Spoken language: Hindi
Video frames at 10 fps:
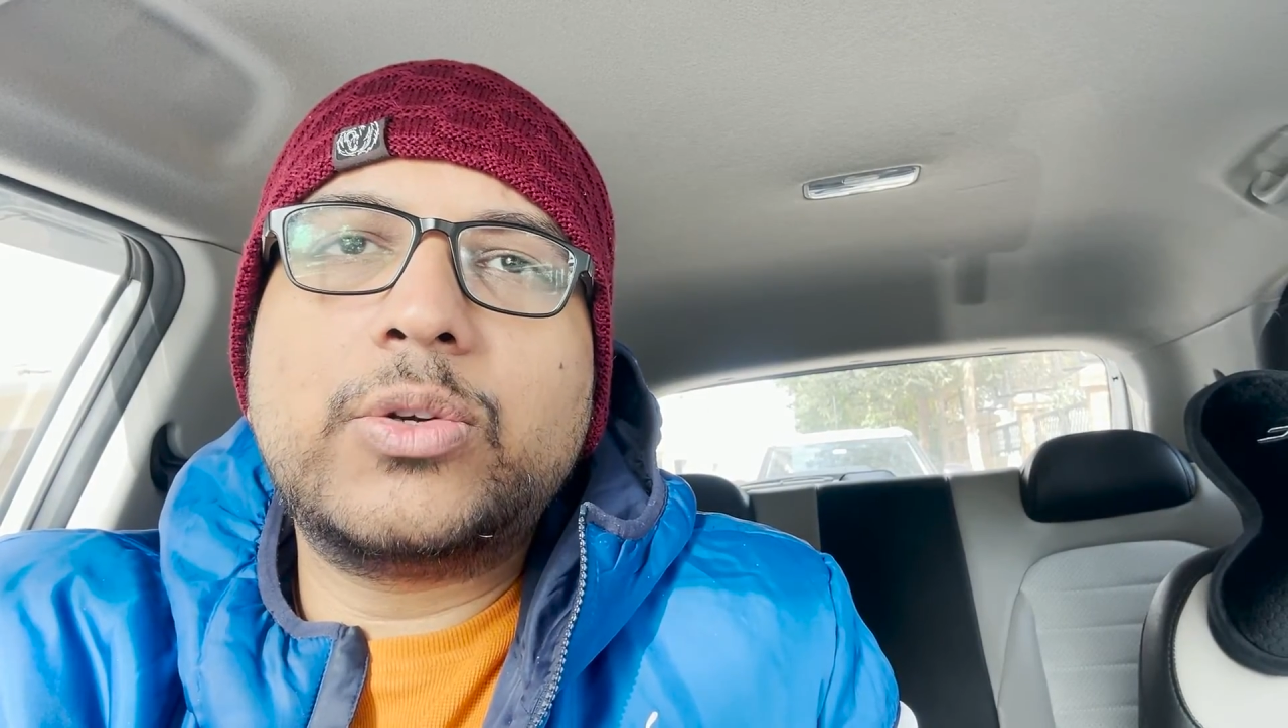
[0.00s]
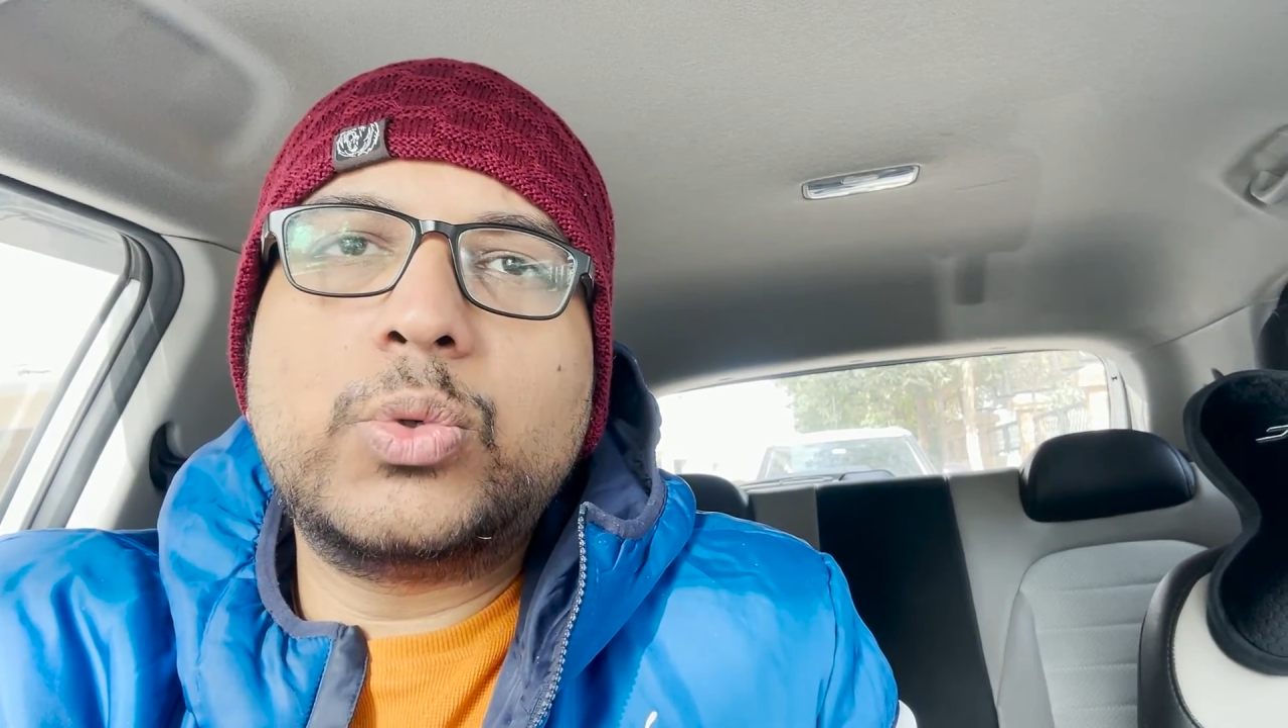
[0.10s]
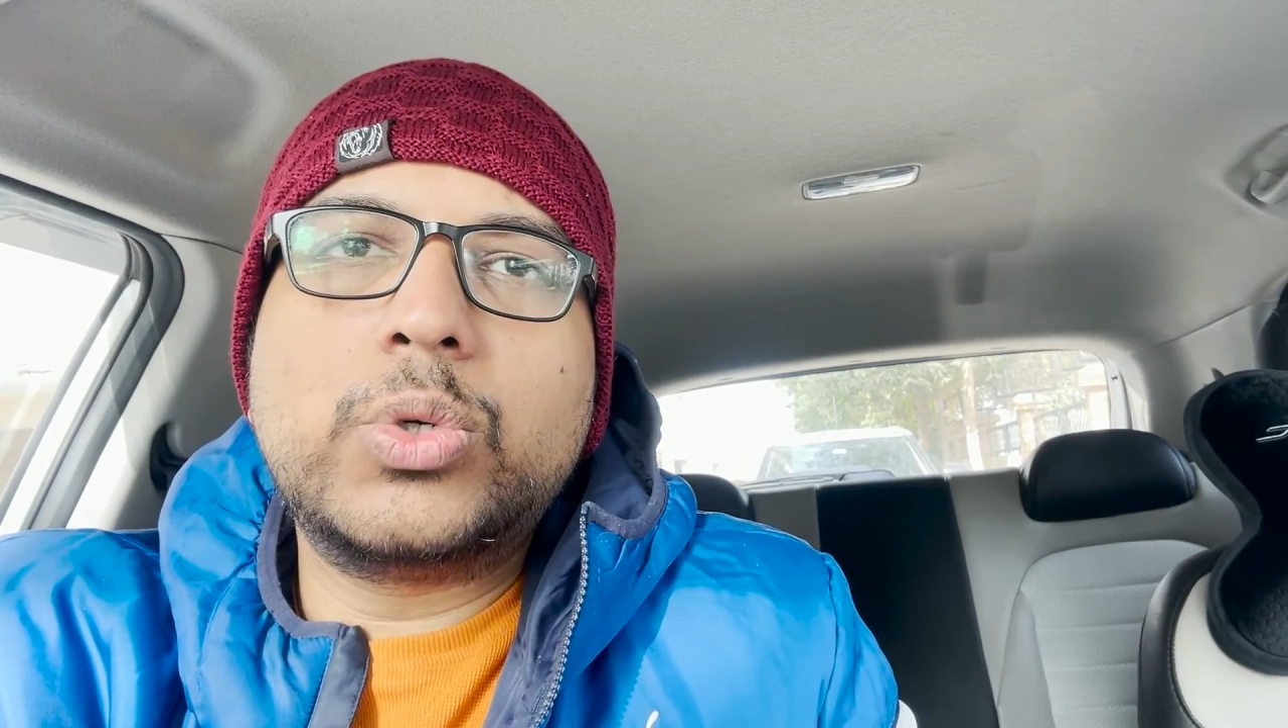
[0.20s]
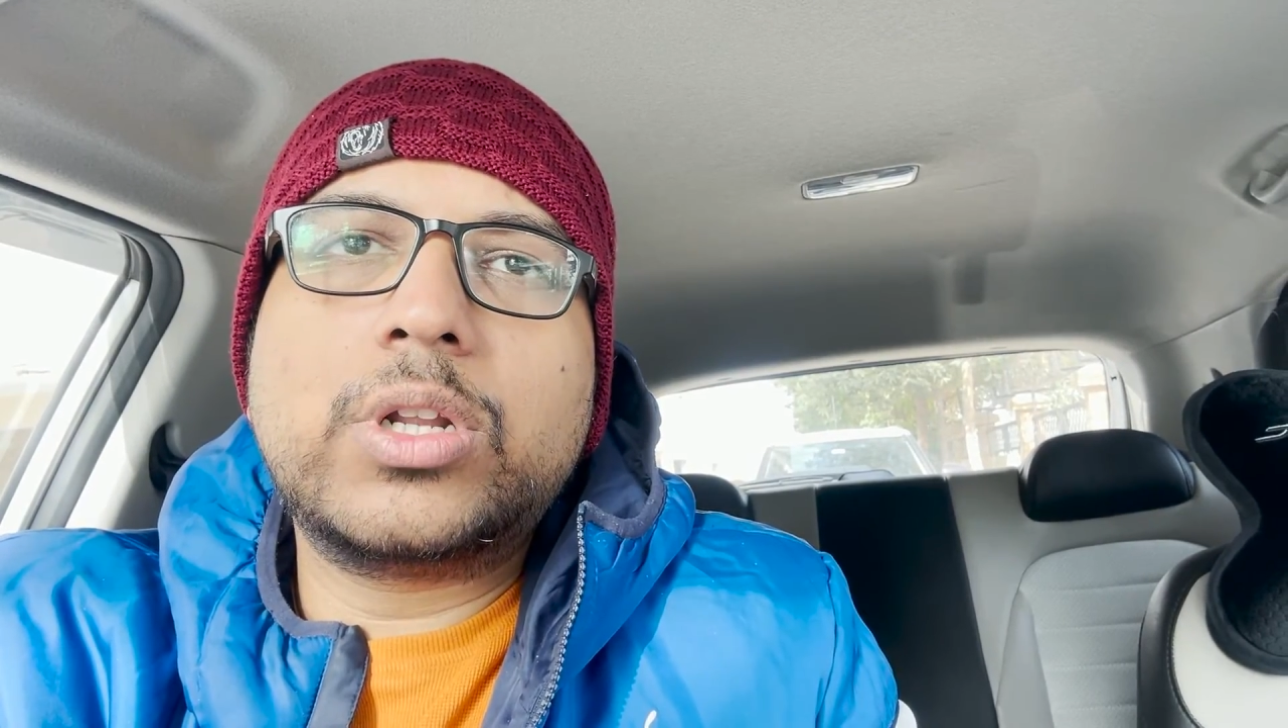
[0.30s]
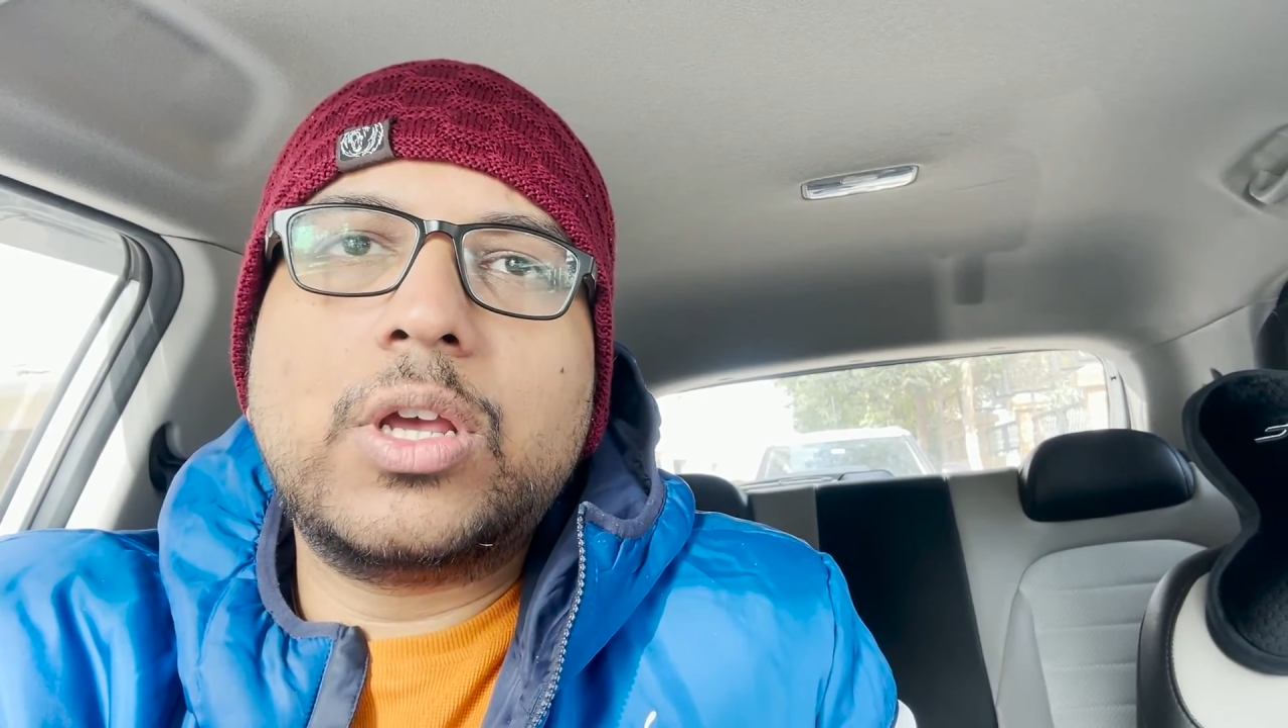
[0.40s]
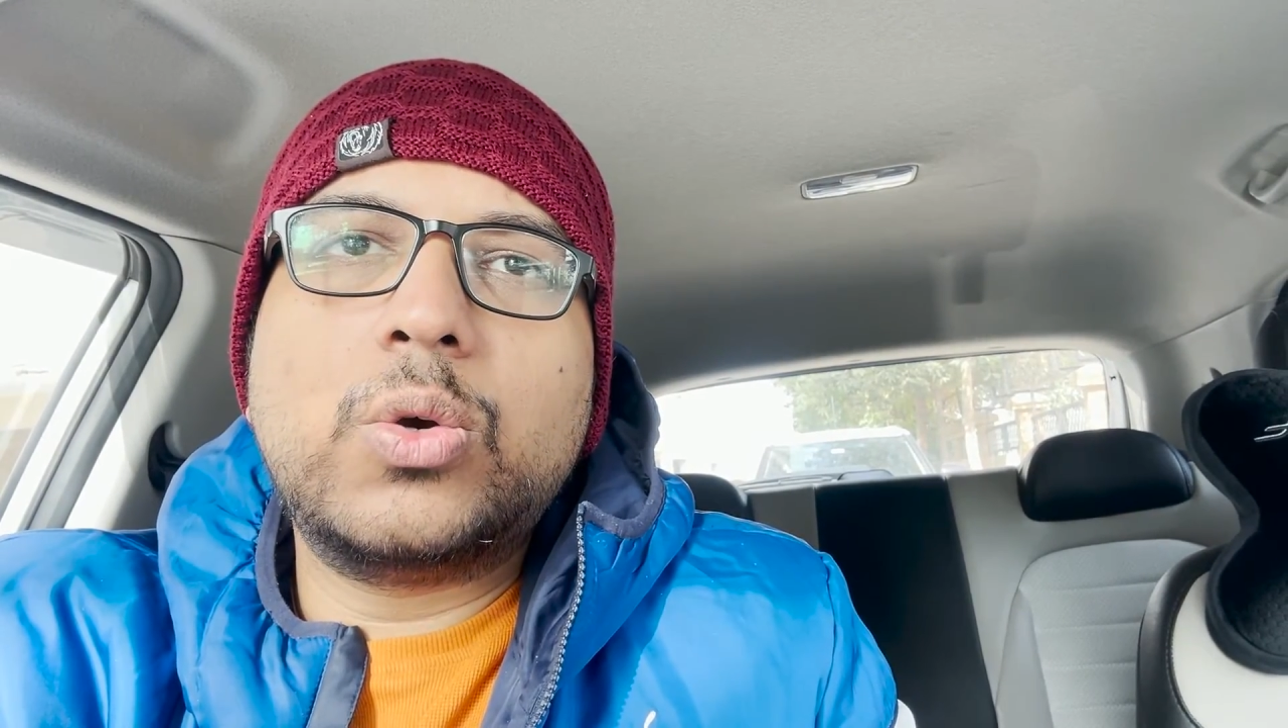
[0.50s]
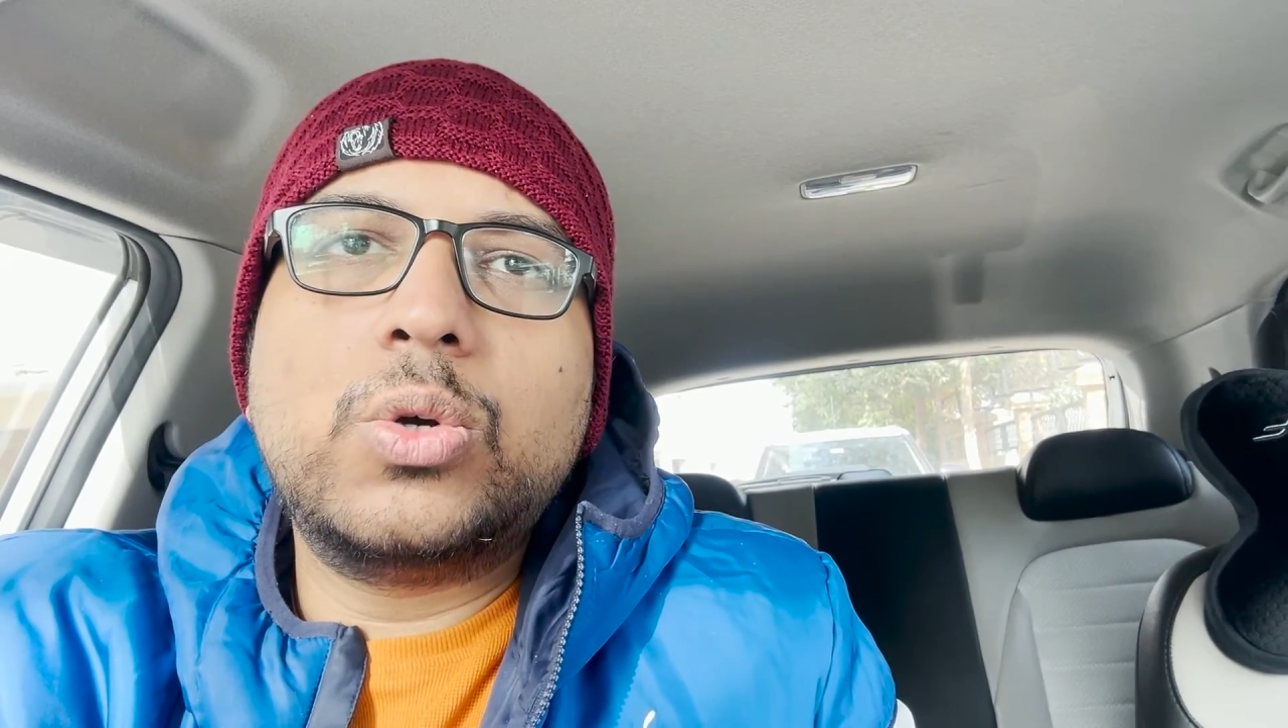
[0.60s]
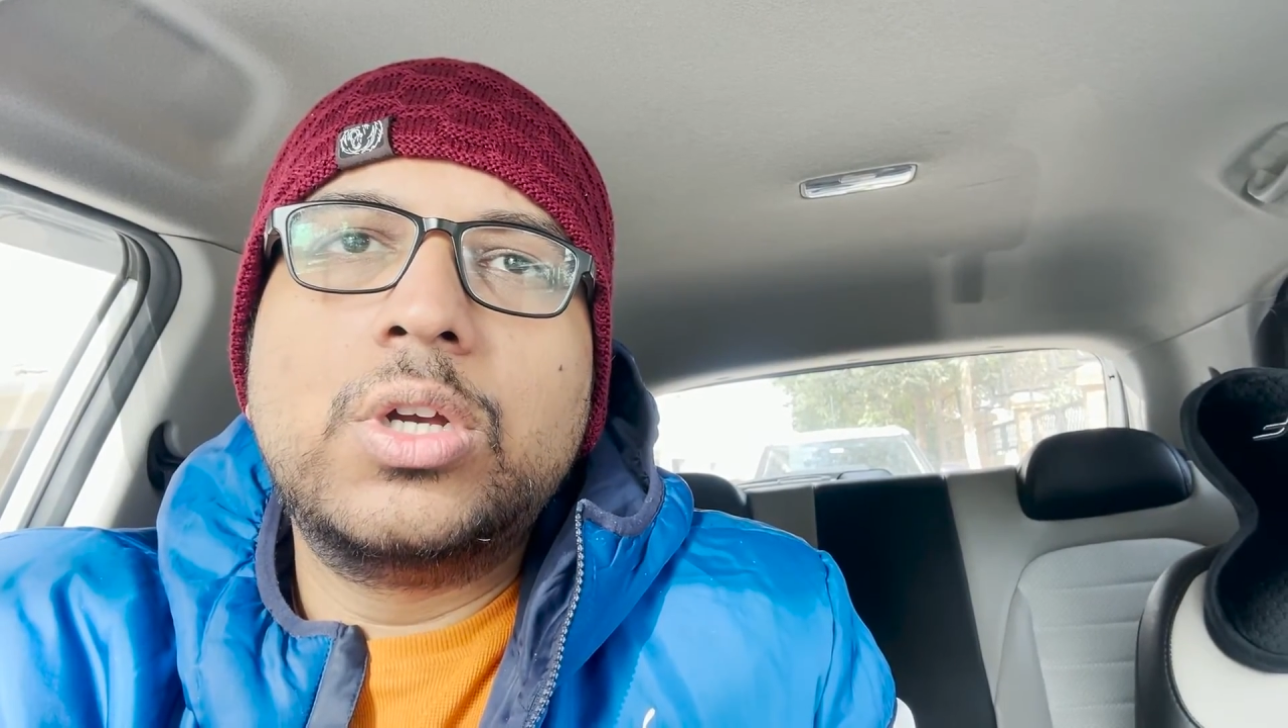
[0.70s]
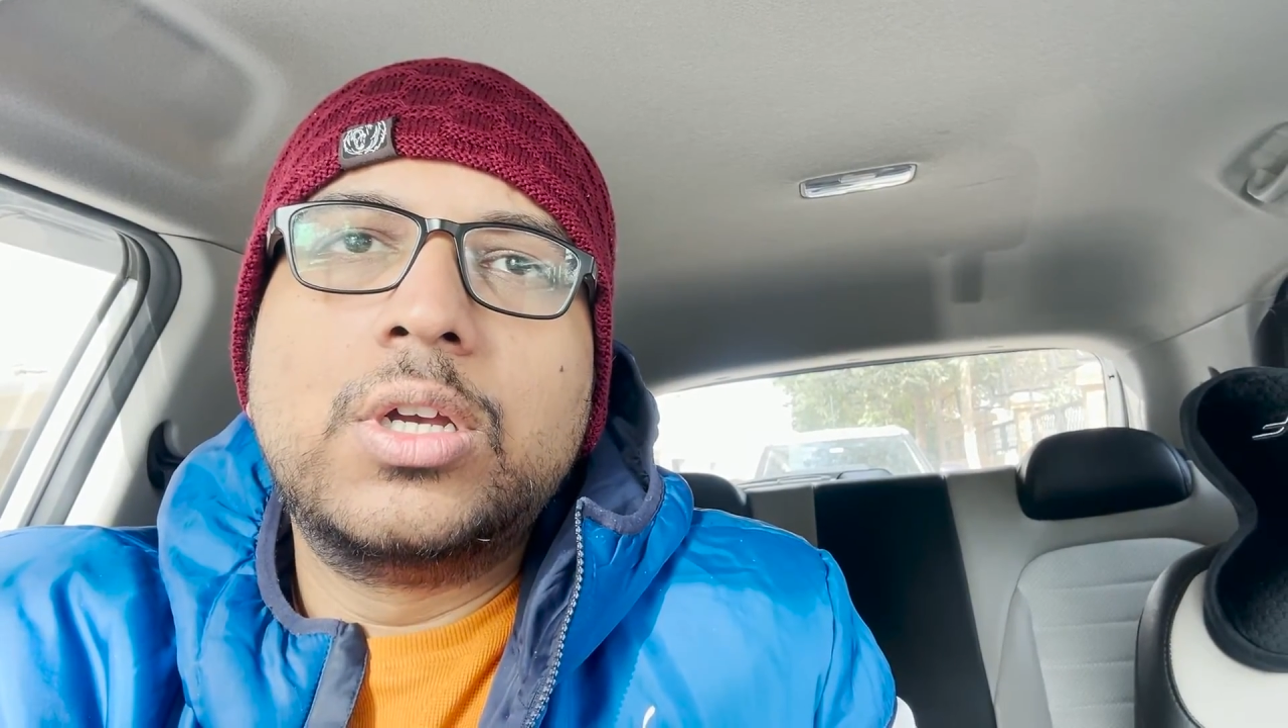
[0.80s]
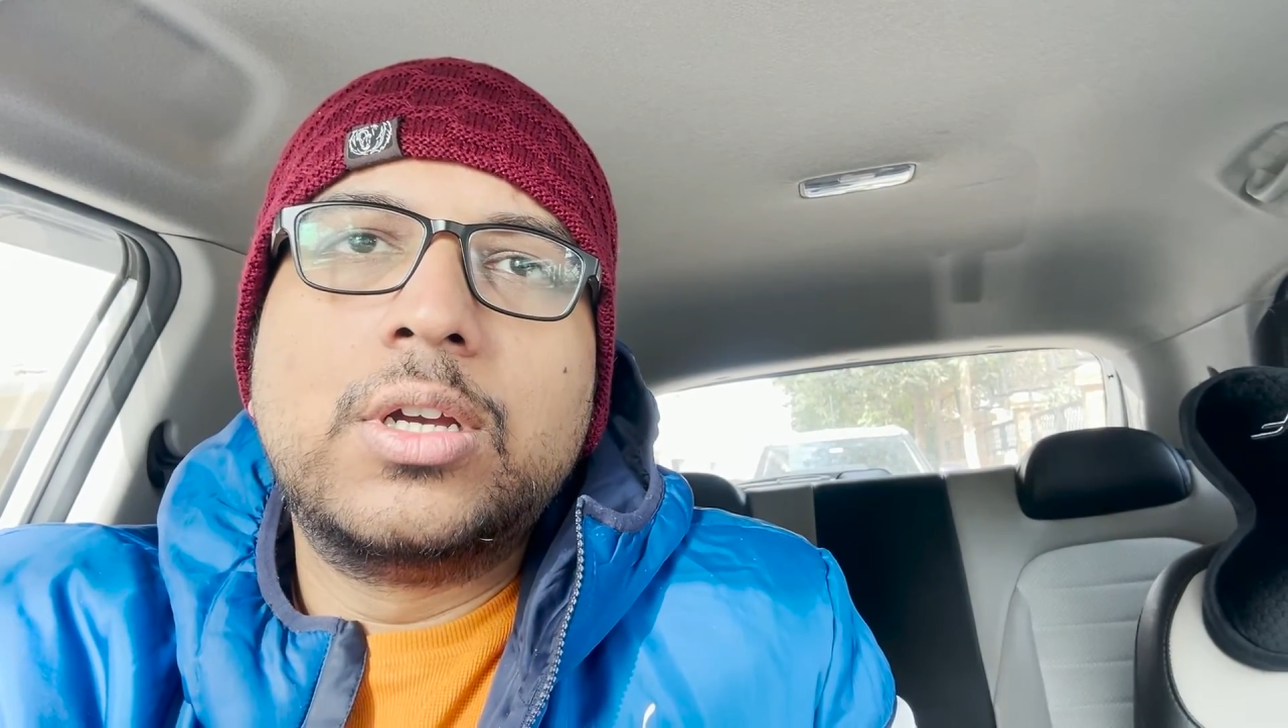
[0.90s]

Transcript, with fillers: ढूंढ रहे हो